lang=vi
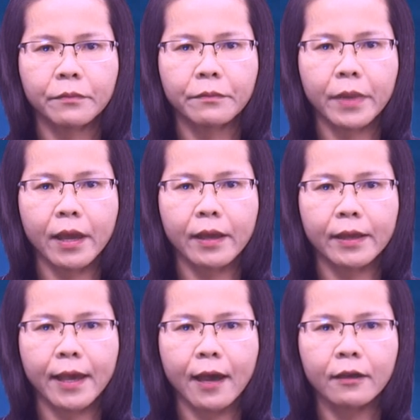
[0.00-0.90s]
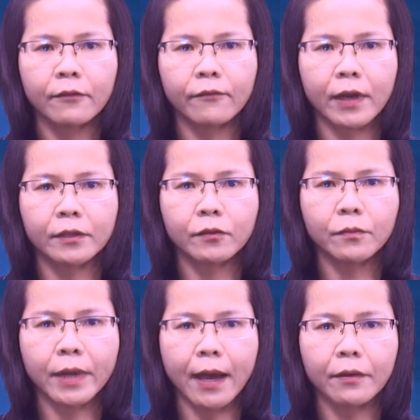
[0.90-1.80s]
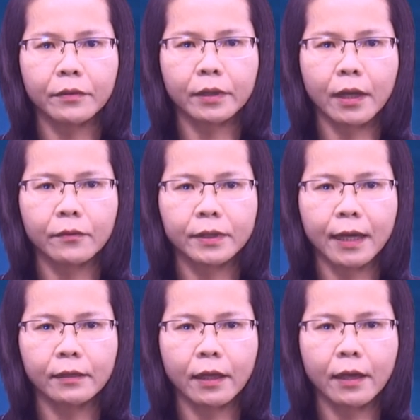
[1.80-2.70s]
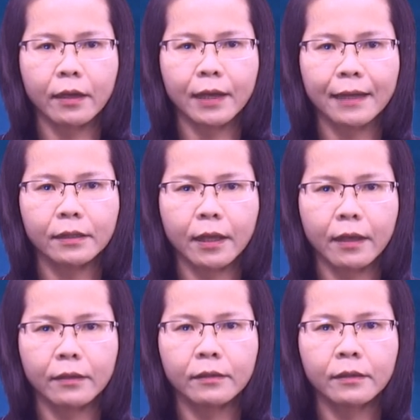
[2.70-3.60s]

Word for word: mê giác và trung đạo đều chẳng thể gắn tên.